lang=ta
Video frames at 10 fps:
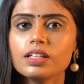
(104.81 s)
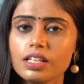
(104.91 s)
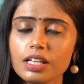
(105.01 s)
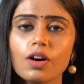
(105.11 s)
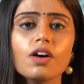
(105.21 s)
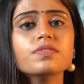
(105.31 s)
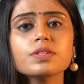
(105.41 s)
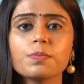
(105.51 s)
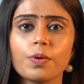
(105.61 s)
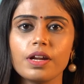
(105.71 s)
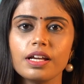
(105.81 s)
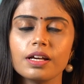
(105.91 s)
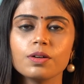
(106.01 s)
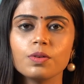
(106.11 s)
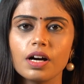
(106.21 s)
நீங்கள் ஆஃபீஸ் போகிறீங்க
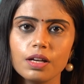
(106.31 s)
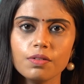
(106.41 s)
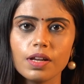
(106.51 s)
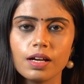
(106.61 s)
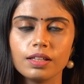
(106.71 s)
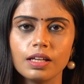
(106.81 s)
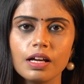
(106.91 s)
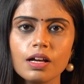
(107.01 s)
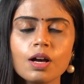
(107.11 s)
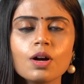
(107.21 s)
உங்கள் அலுவலகத்தில்